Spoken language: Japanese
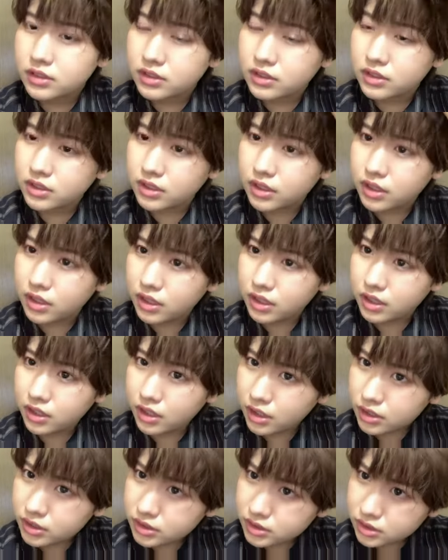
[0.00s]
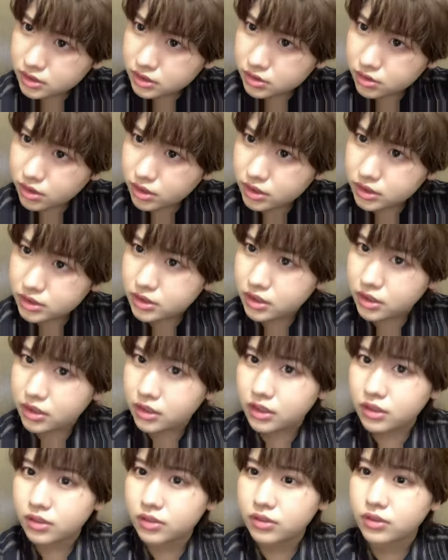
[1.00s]
にかい配信とかしたい
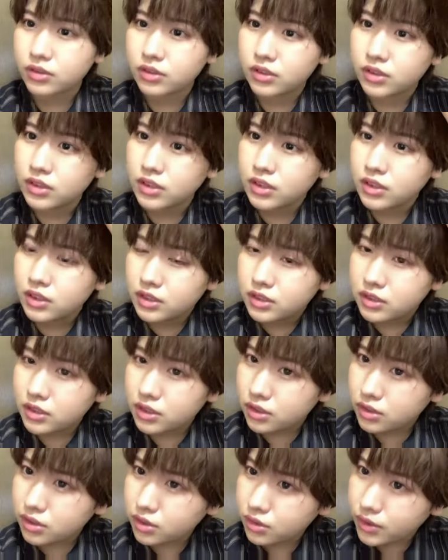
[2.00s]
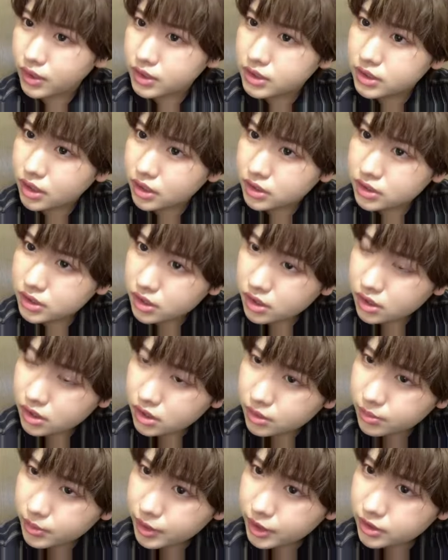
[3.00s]
けど、じゃあ今日はさ朝か
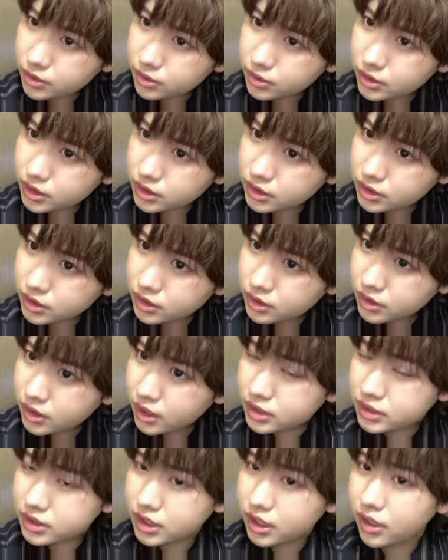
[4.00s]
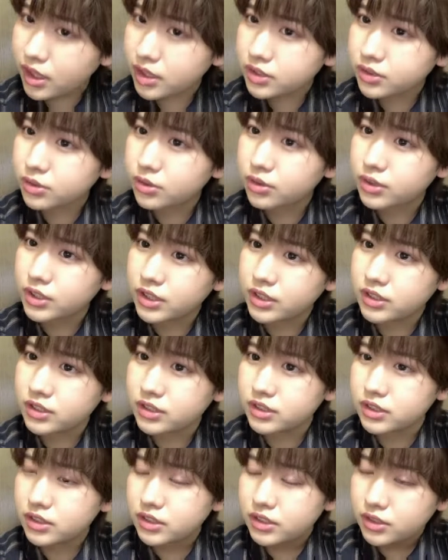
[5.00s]
ら前撮り違う後撮り
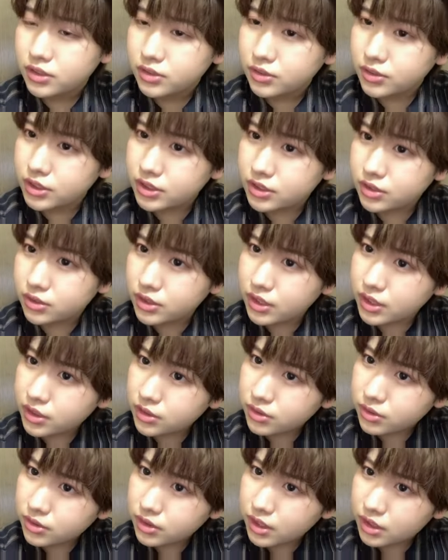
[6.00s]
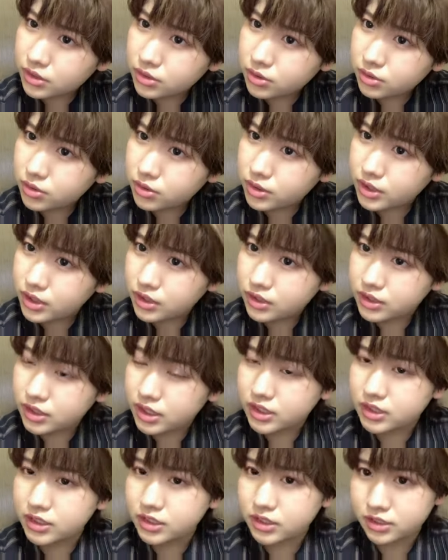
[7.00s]
振り袖の後撮り
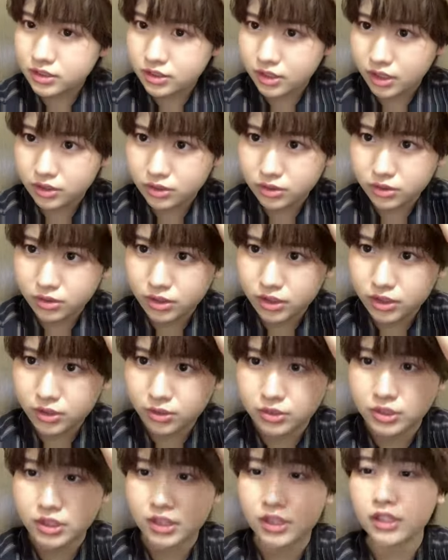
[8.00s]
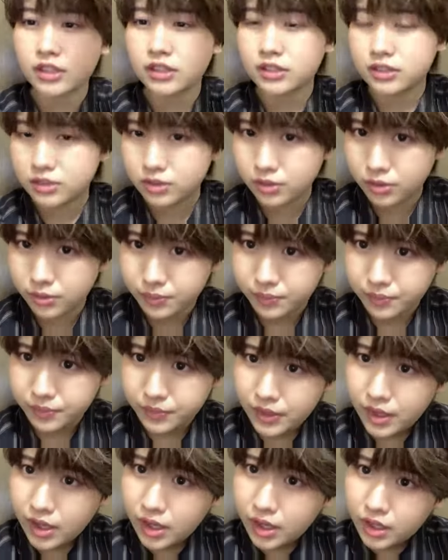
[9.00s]
成人式の後撮り今日してたんですよ。
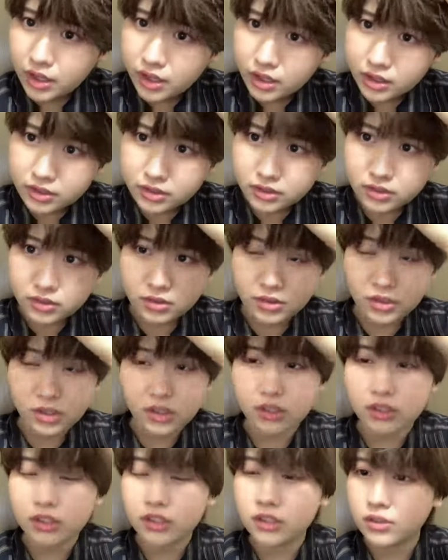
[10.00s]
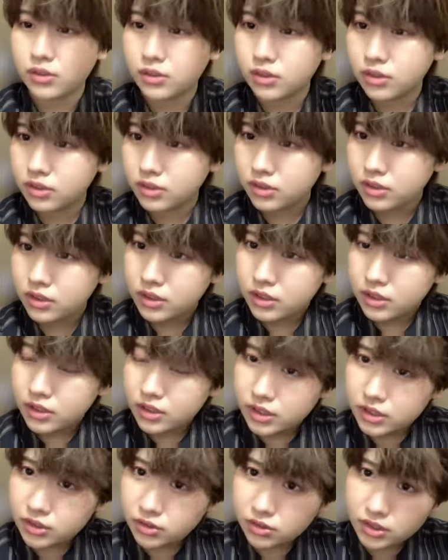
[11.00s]
そうだから昨日
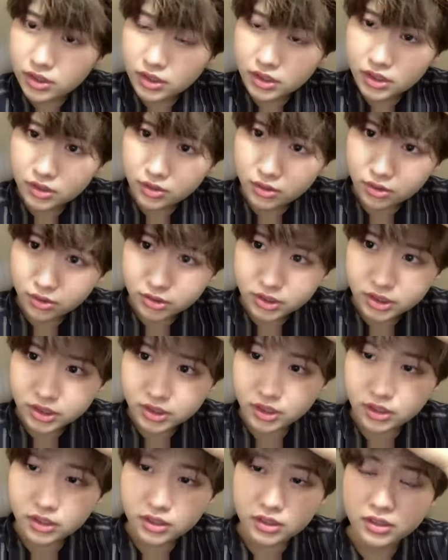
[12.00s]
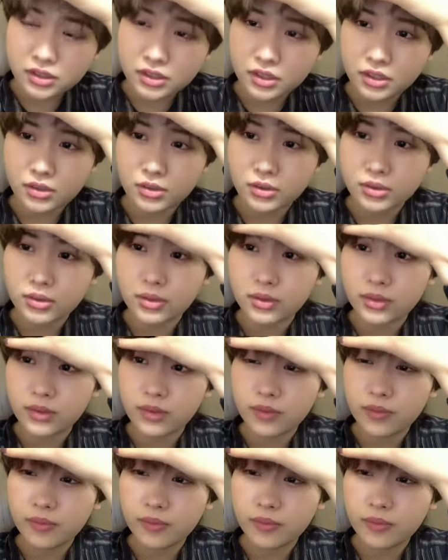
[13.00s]
昨日寝たのよじなんですけど